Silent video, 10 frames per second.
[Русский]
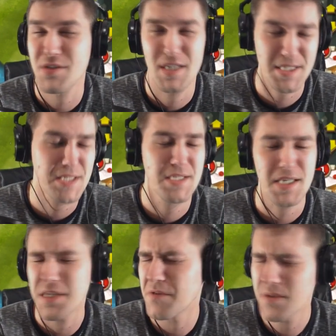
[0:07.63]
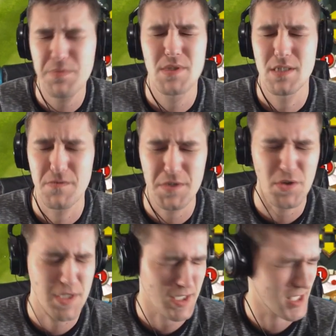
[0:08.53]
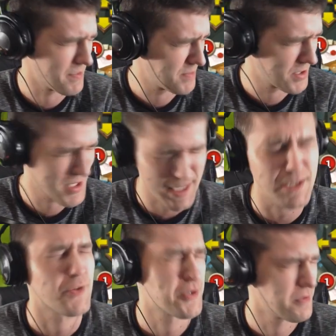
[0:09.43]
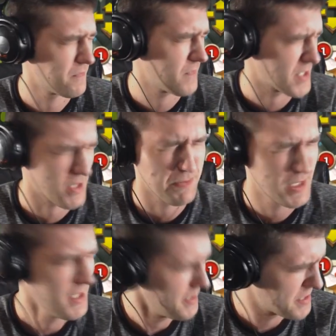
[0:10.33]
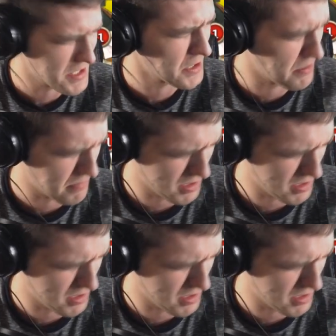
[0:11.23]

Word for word: что один день не выпустил видосик, я был занят очень важным делом,